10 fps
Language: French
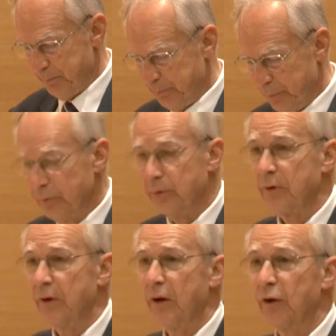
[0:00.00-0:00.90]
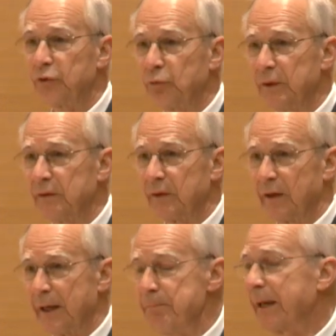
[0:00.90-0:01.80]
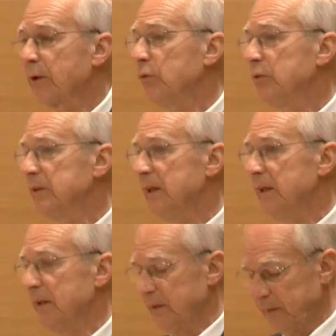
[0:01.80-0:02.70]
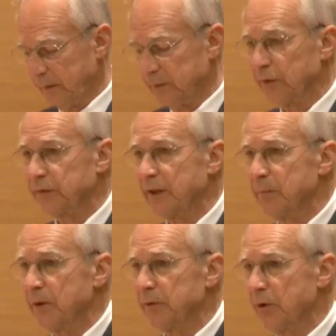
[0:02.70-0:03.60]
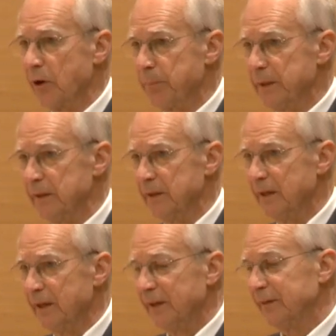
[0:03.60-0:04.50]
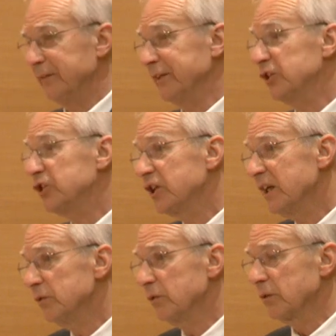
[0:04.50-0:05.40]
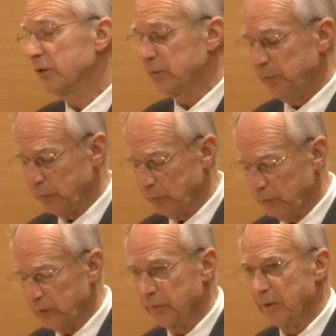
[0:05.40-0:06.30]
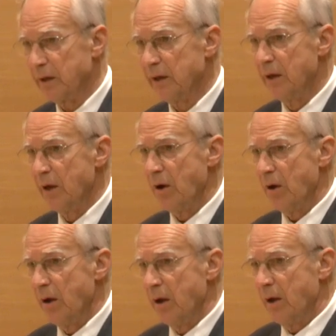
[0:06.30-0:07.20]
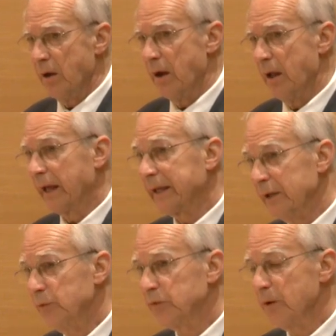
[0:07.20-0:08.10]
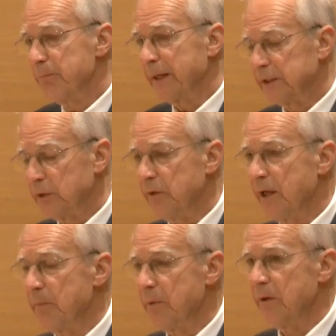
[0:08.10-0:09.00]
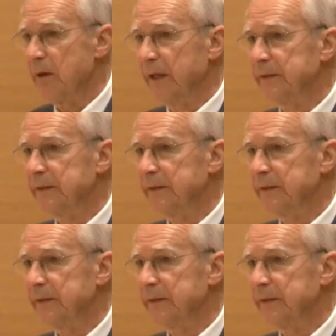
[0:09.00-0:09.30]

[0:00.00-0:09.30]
pour ensuite répercuter cet enseignement dans leur pays. C'est cette chaîne de transmission du savoir à laquelle nous sommes particulièrement